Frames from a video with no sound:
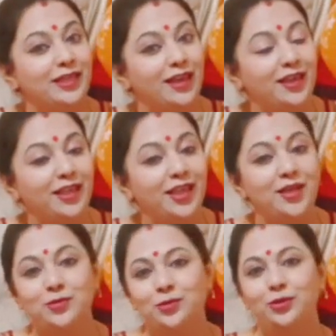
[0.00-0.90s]
कारक हैं
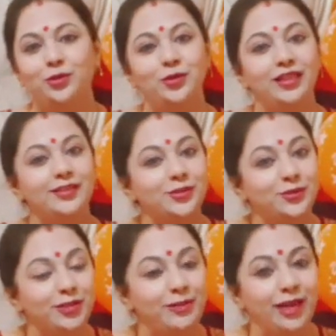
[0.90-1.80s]
मूत्र कोण राशि
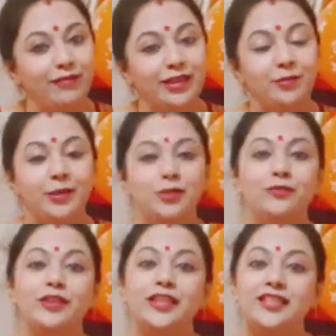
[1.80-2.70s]
उनकी बारहवें घर में है तो
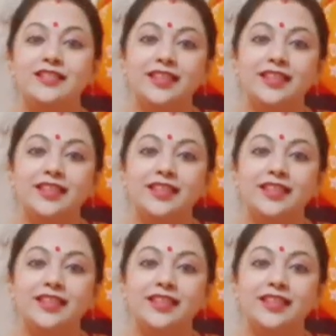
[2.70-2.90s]
विदेश से